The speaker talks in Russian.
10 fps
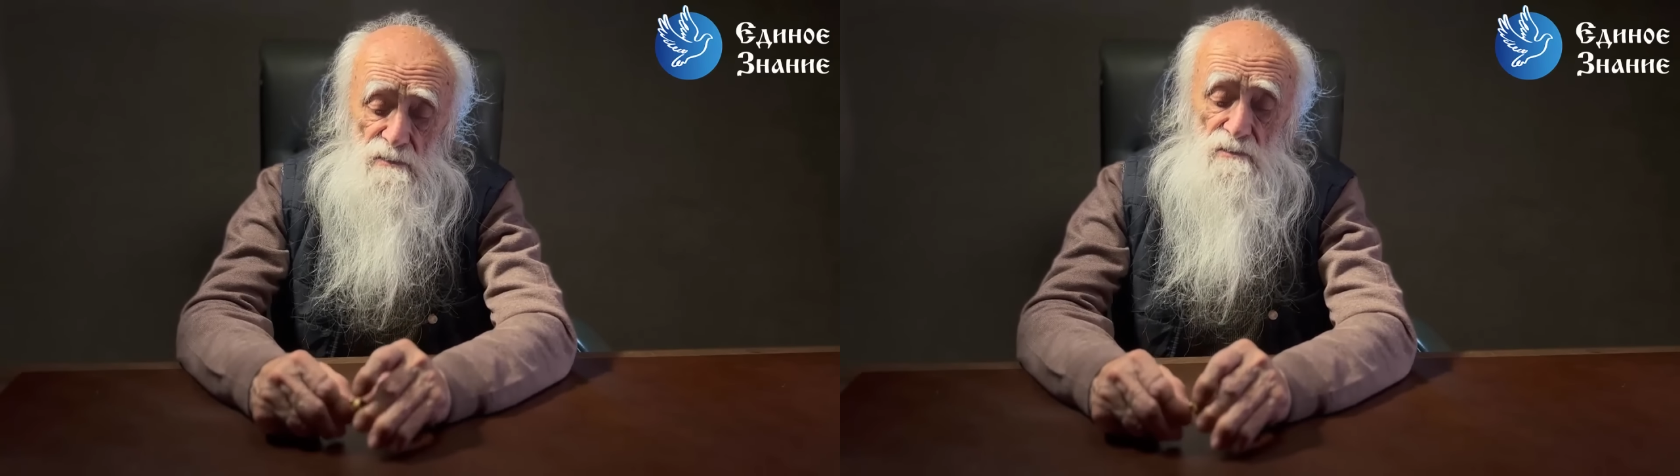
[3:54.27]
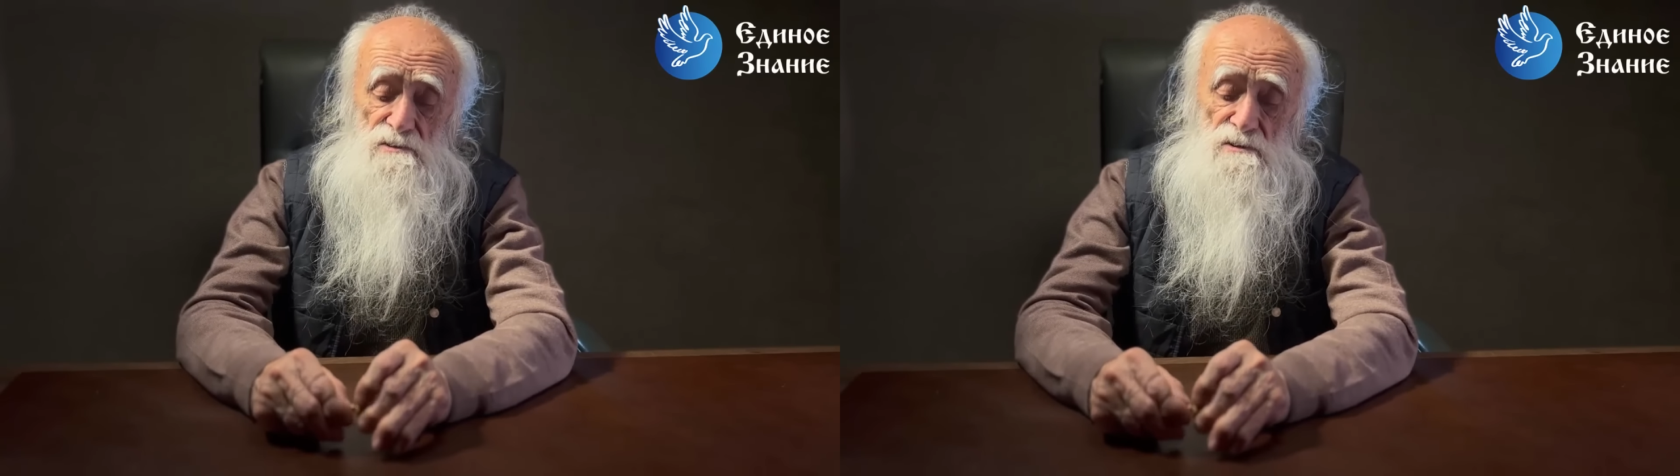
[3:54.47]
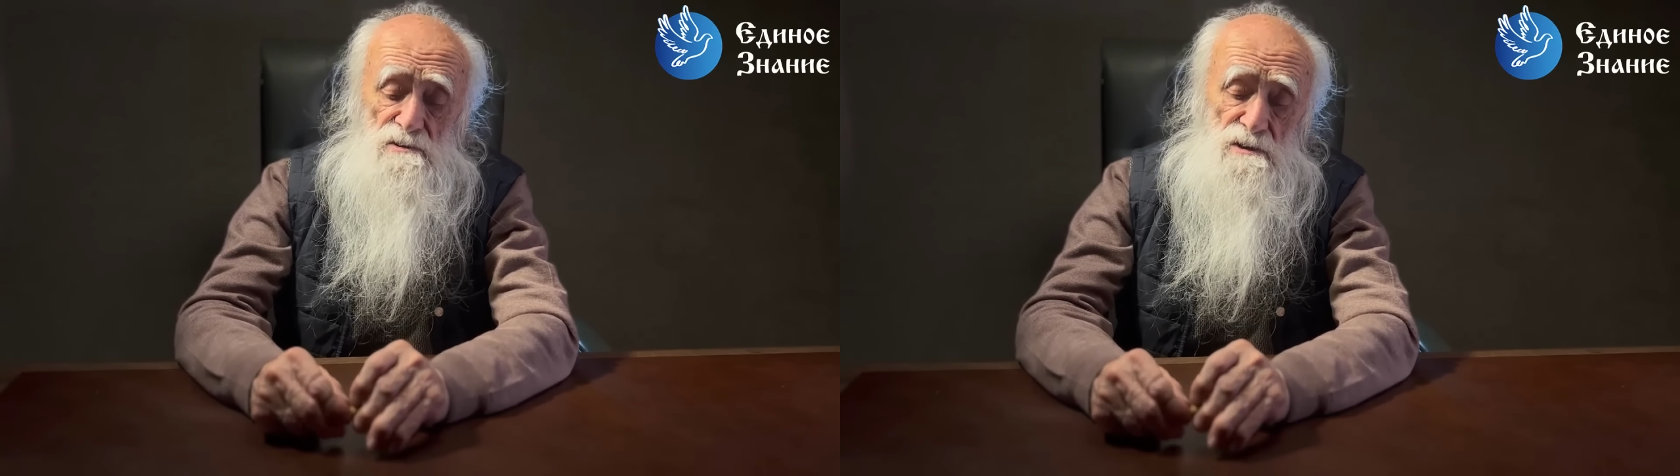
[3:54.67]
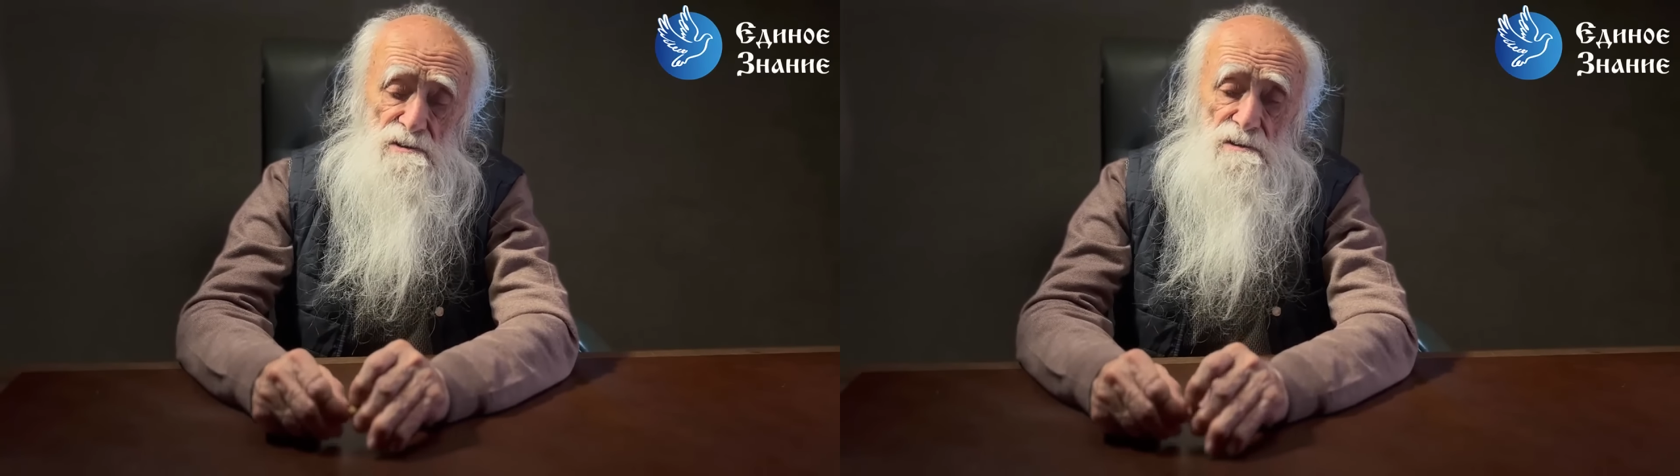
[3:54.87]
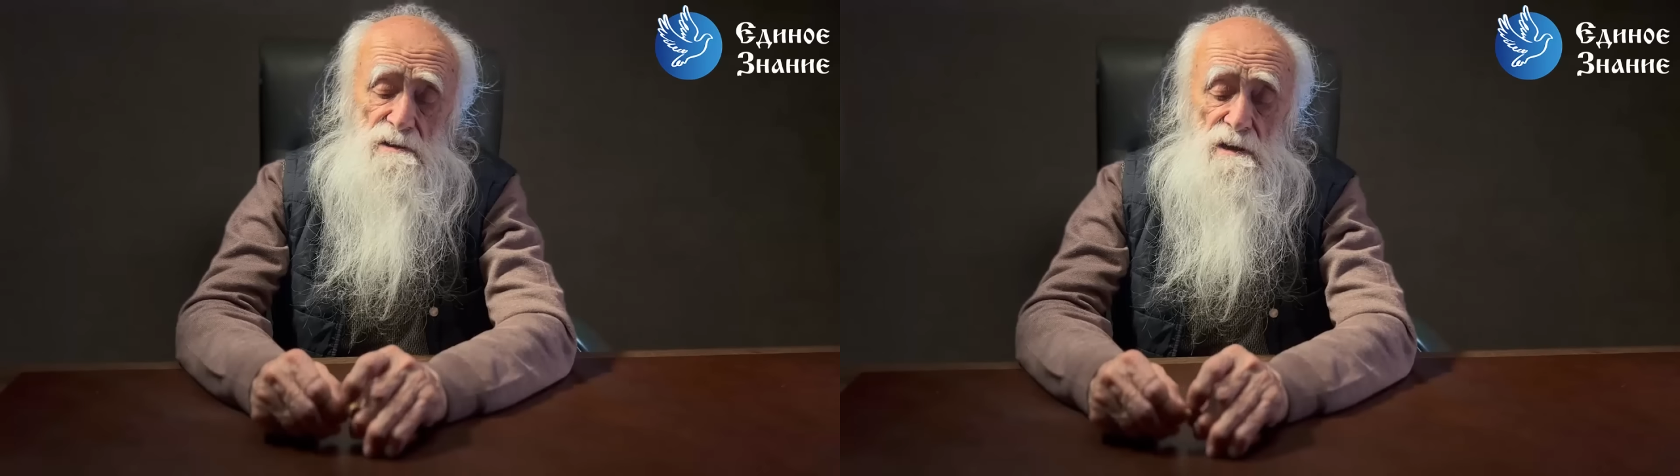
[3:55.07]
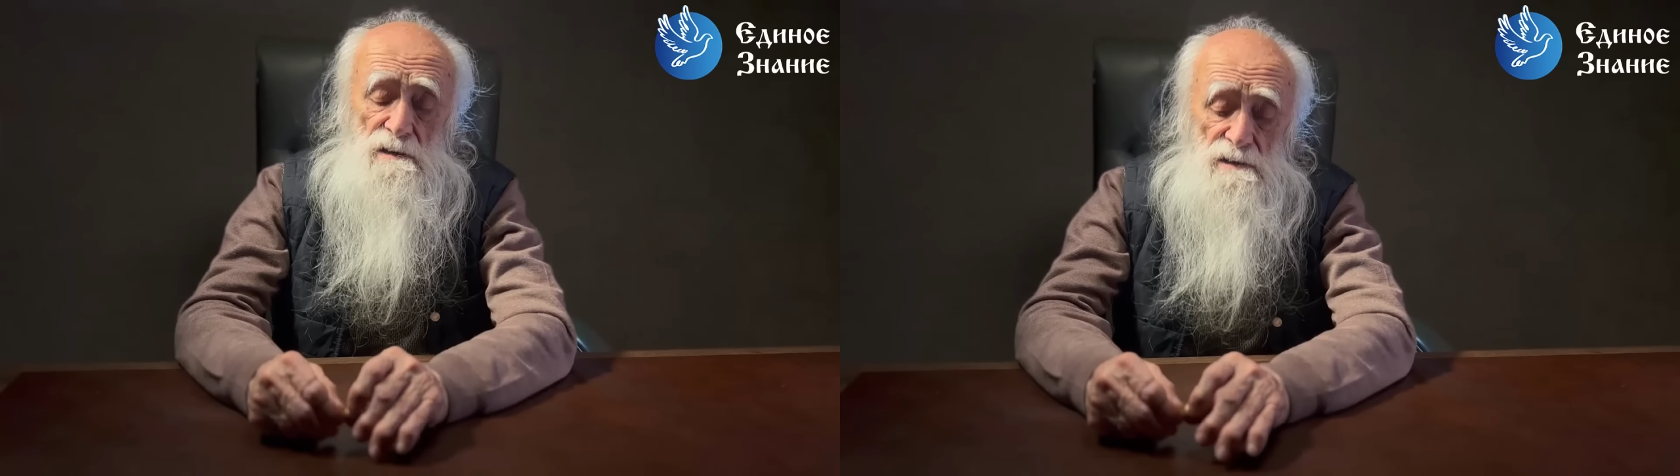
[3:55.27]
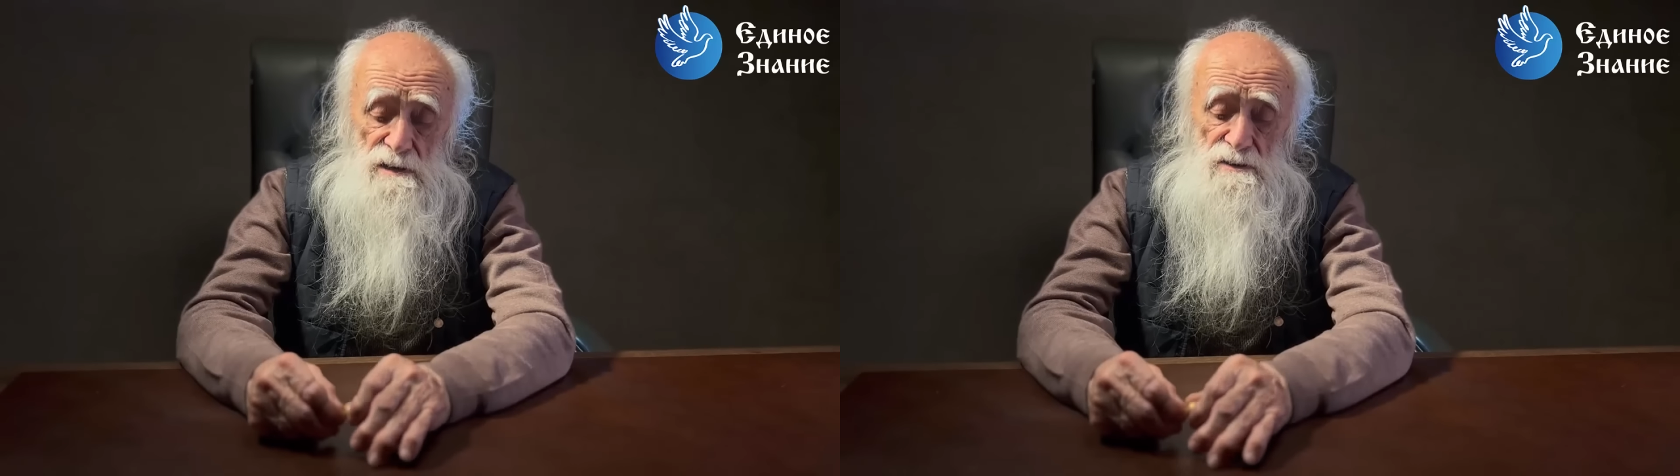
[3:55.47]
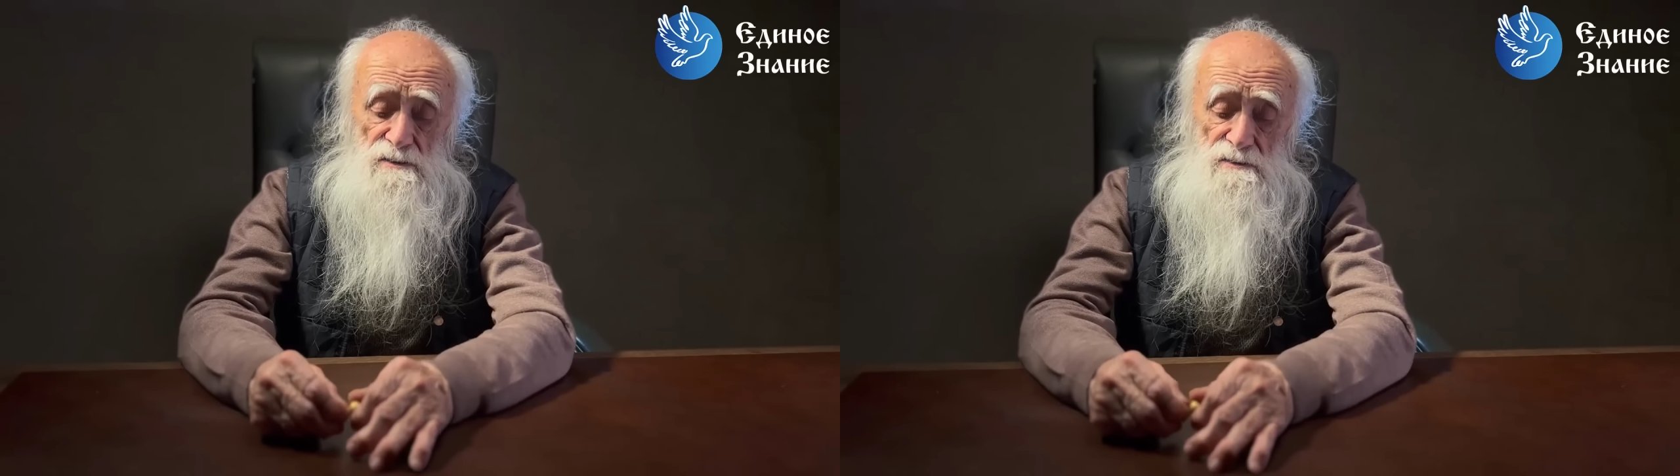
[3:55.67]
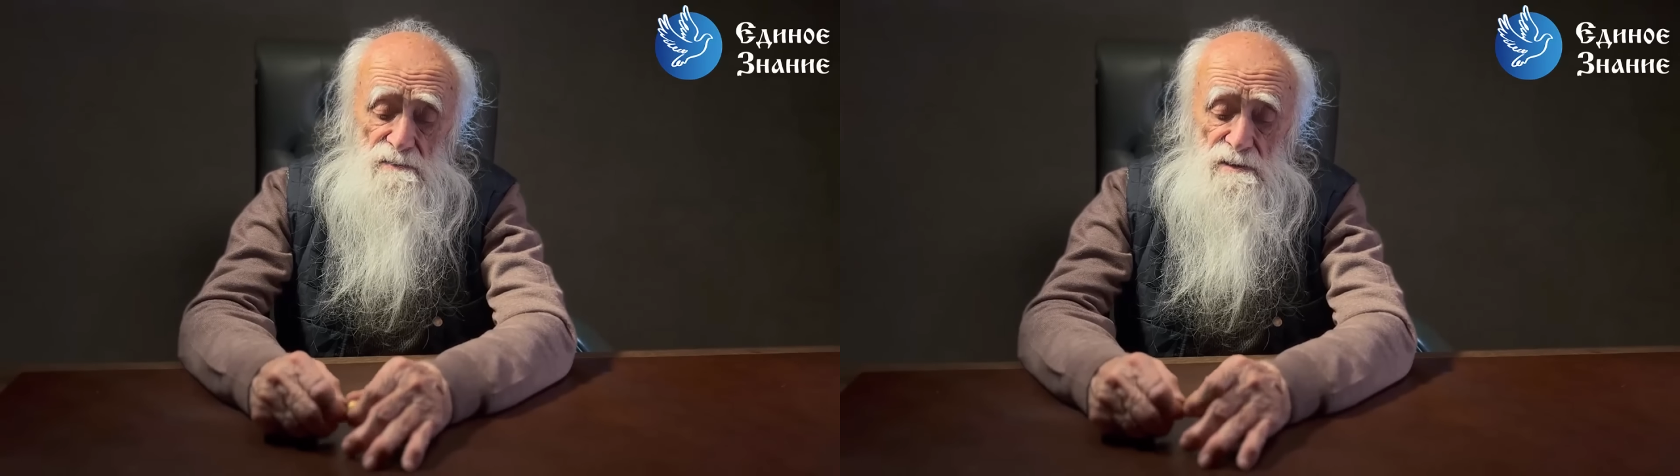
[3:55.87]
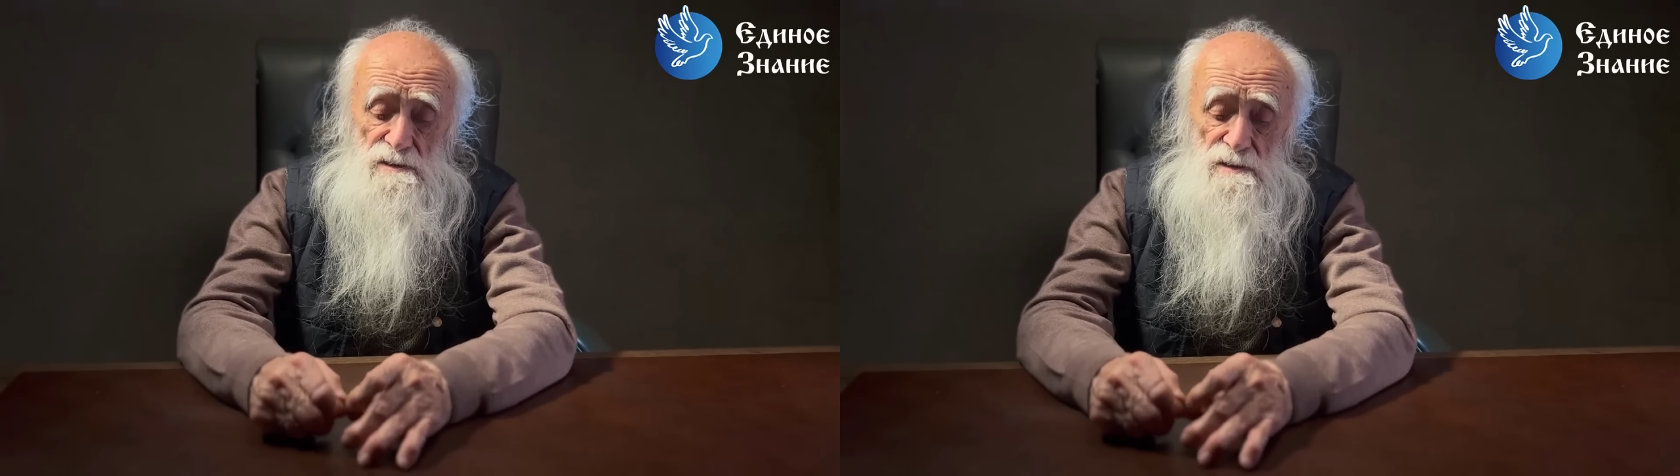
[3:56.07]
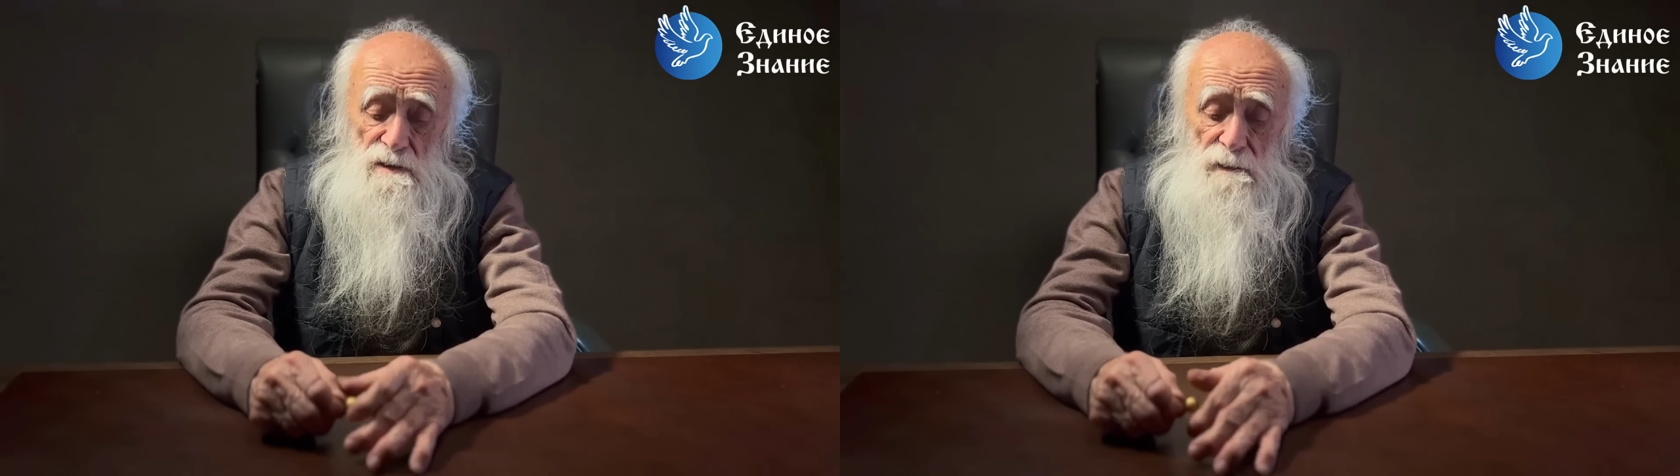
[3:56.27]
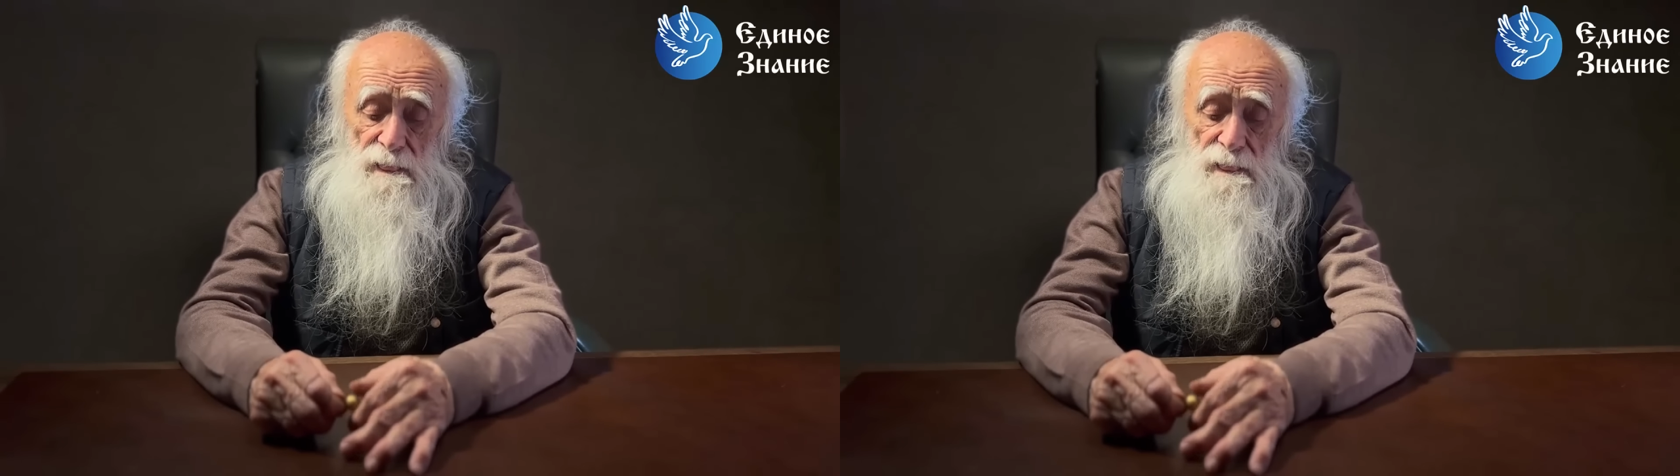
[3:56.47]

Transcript: очень часто ограничивается